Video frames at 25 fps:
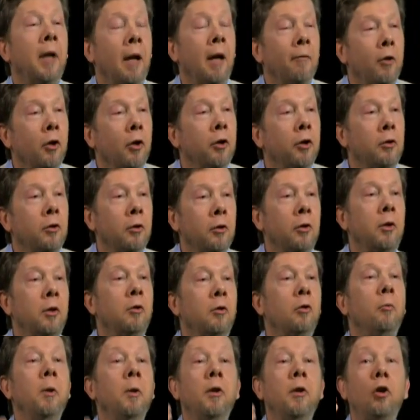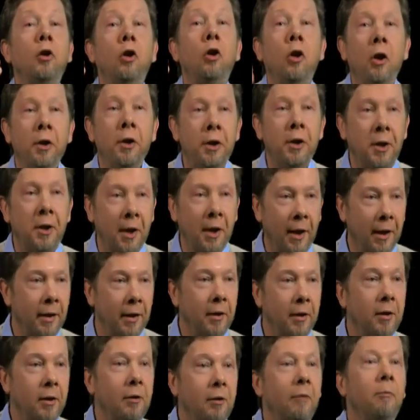n'ont rien à voir
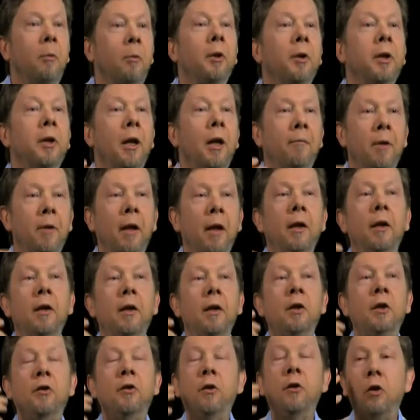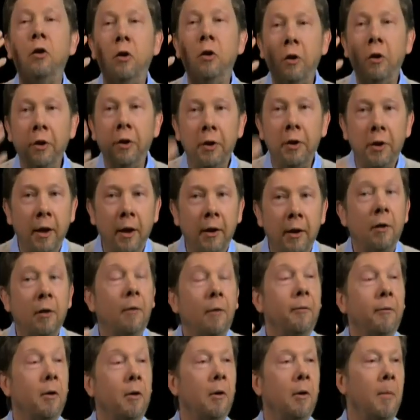avec son contenu.
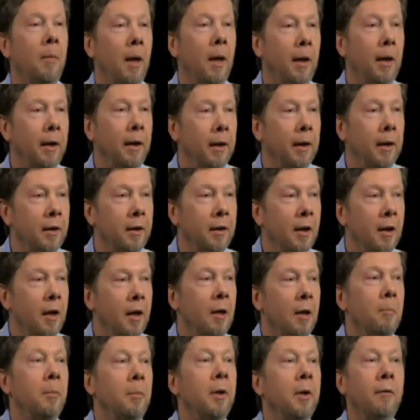Peu